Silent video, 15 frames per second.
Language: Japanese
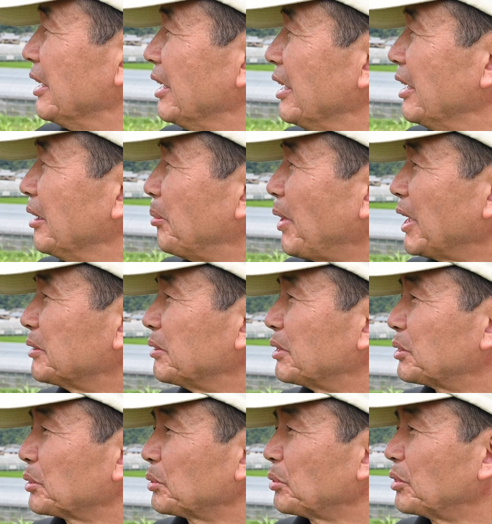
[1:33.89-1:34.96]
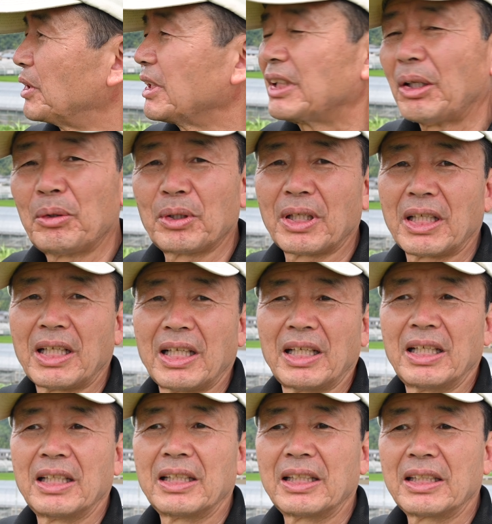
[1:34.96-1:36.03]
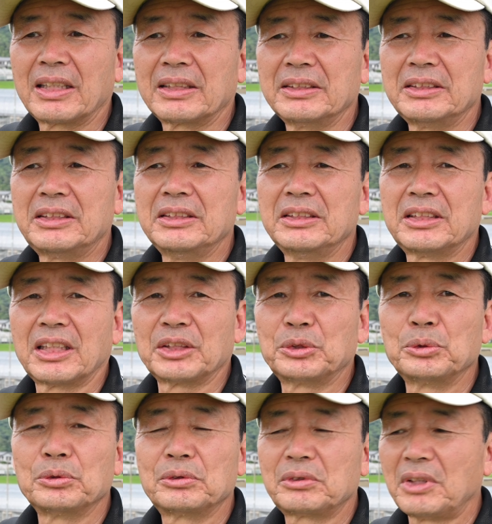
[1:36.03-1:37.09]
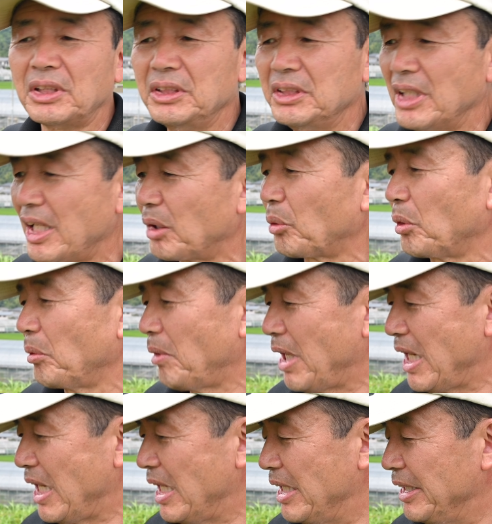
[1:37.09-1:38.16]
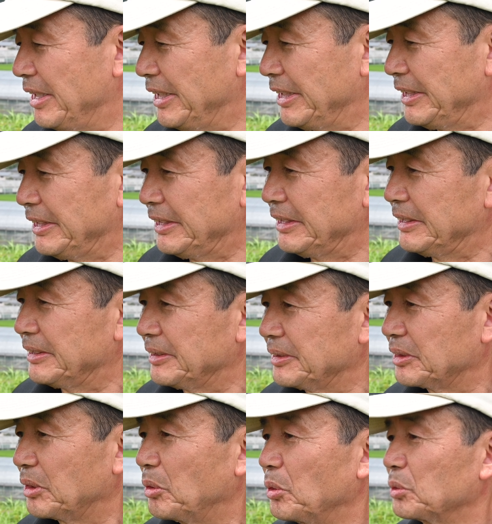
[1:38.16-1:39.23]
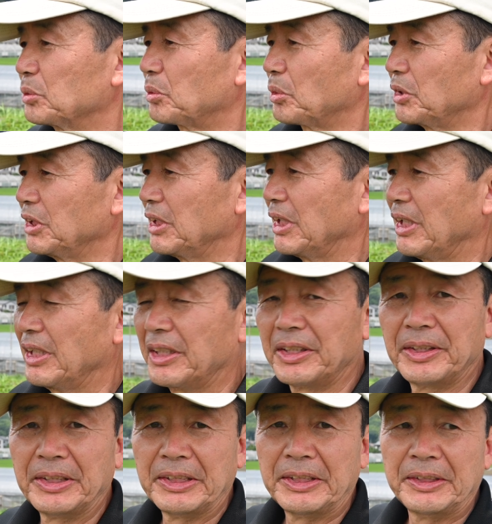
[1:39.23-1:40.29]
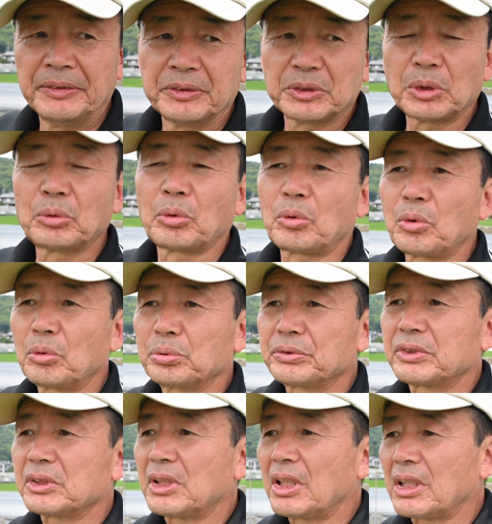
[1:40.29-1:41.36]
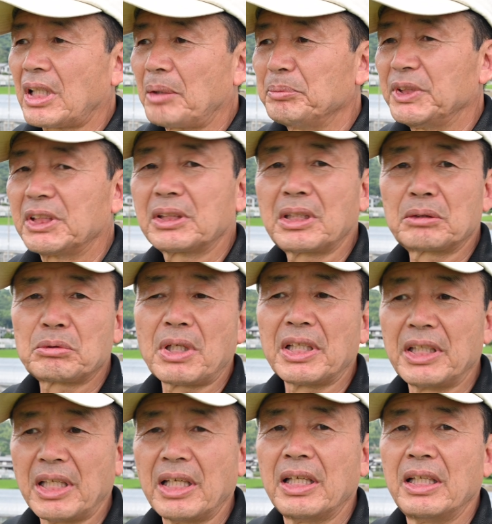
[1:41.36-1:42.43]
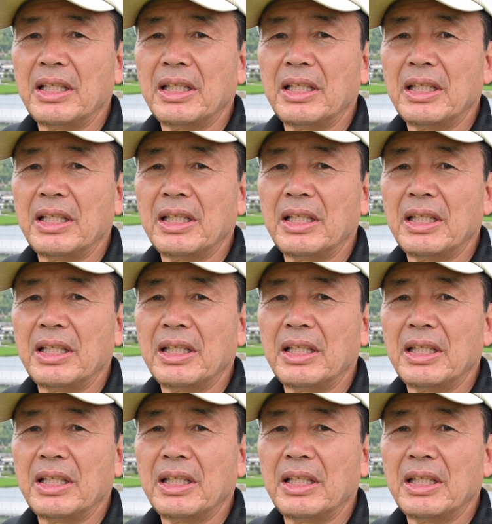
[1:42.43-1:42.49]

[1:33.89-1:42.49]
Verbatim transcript: えー、バイクでちょっと出た方が一日が充実でいいねこれは本当にちょっとこの2日か3日ぐらいね